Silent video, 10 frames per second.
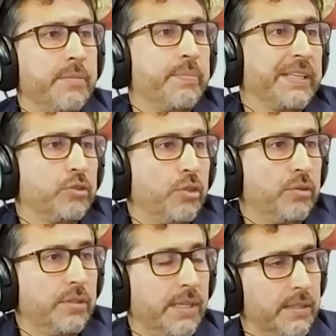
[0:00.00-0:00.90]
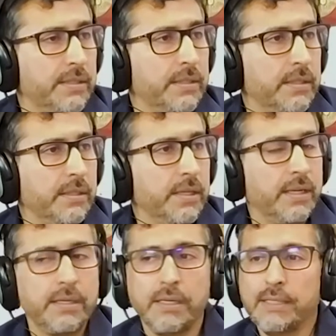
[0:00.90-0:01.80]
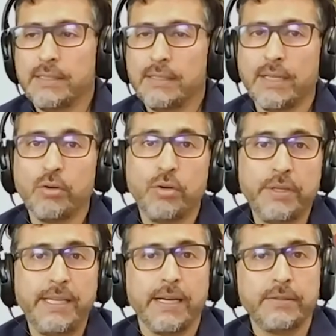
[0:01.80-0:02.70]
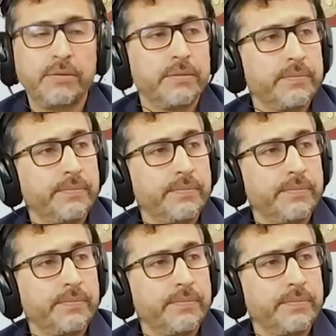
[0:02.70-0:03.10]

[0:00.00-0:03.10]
inversión en, esta tecnología, ¿no?